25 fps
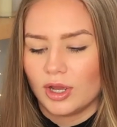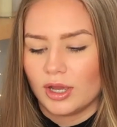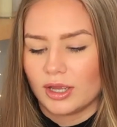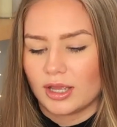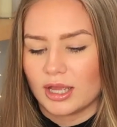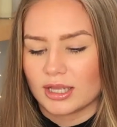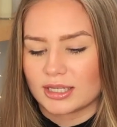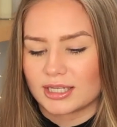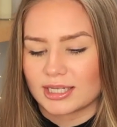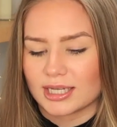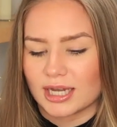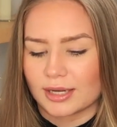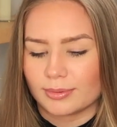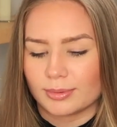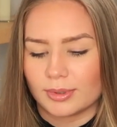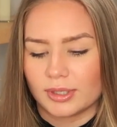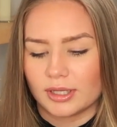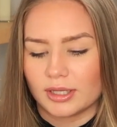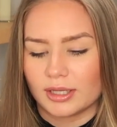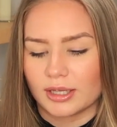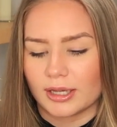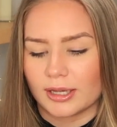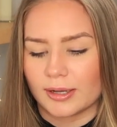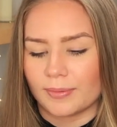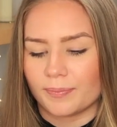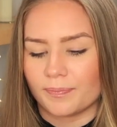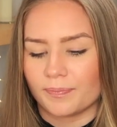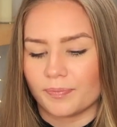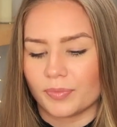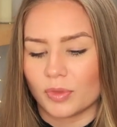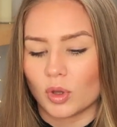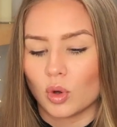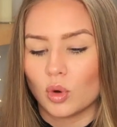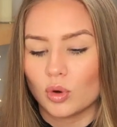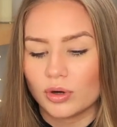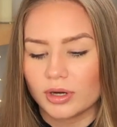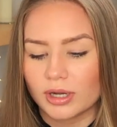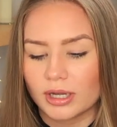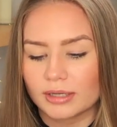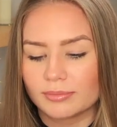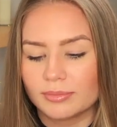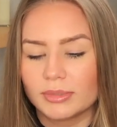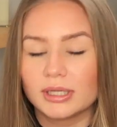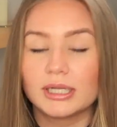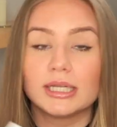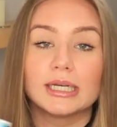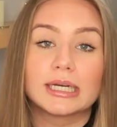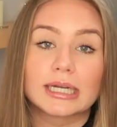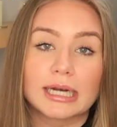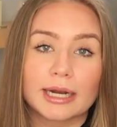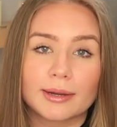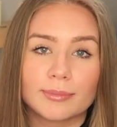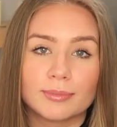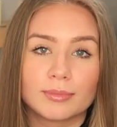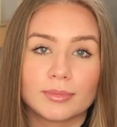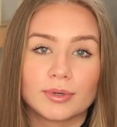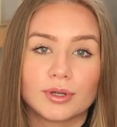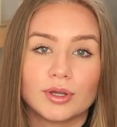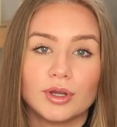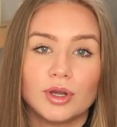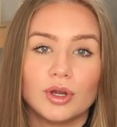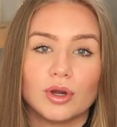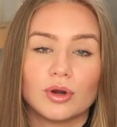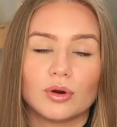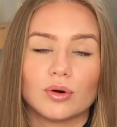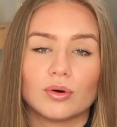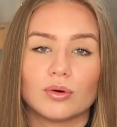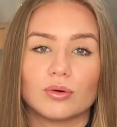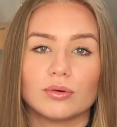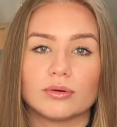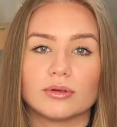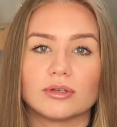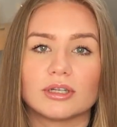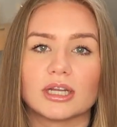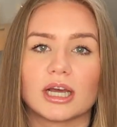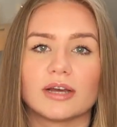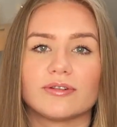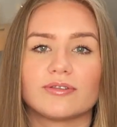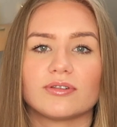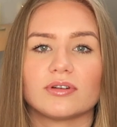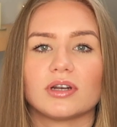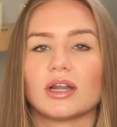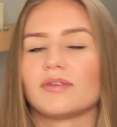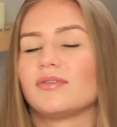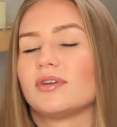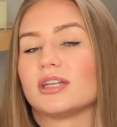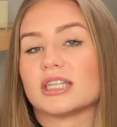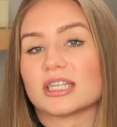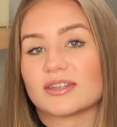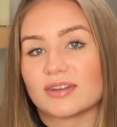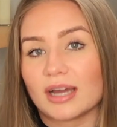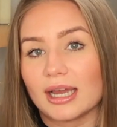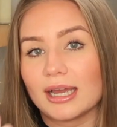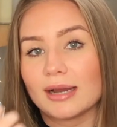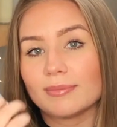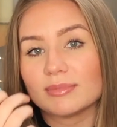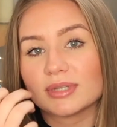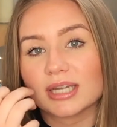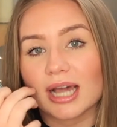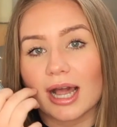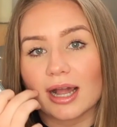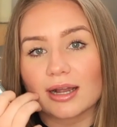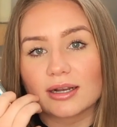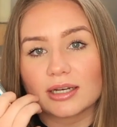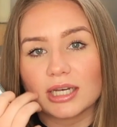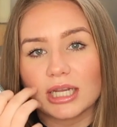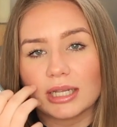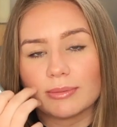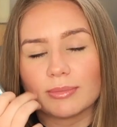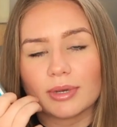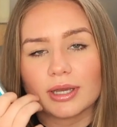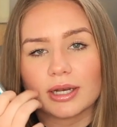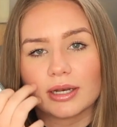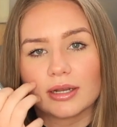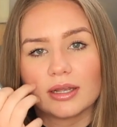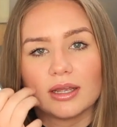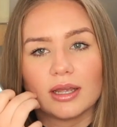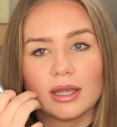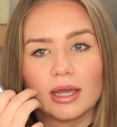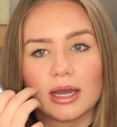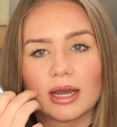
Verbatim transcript: Jetzt habe ich ähm, 100 Milligramm und davon darf ich zwei am Tag nehmen.